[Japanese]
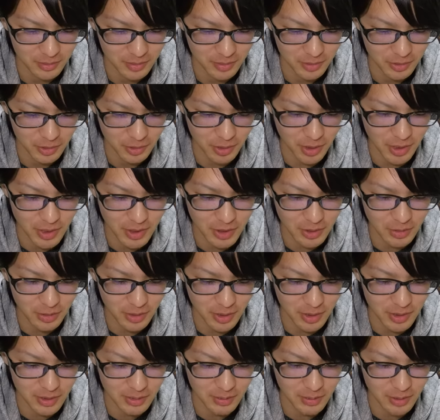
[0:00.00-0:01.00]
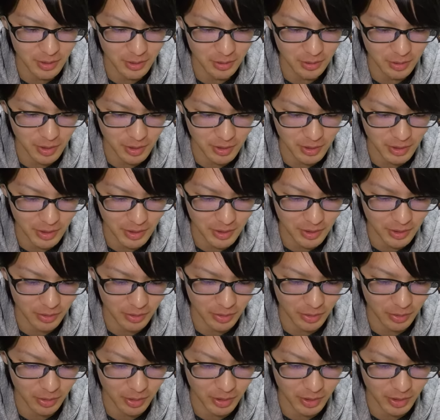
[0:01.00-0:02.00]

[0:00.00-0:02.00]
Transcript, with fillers: ちょっと相性の話まだよく分かってないんだけど。